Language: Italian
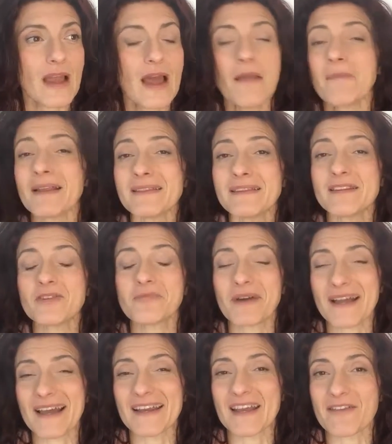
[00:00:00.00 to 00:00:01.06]
al mattino
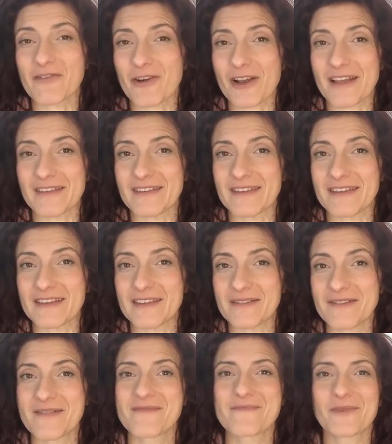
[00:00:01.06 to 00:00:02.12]
magari hai voglia di
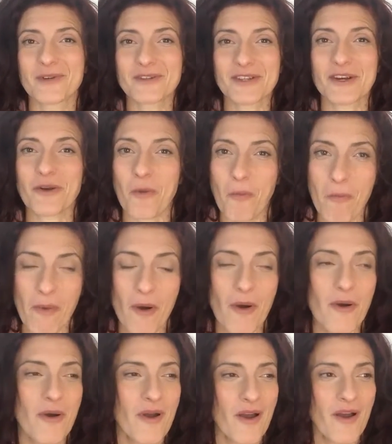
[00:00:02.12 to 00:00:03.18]
poltrire un
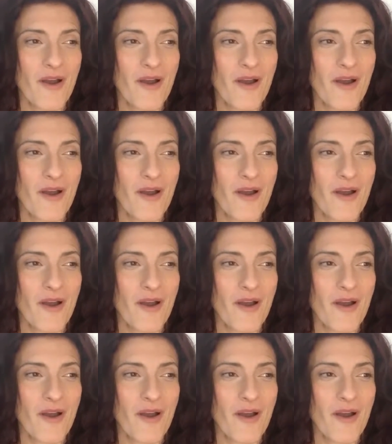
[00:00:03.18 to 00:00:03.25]
po',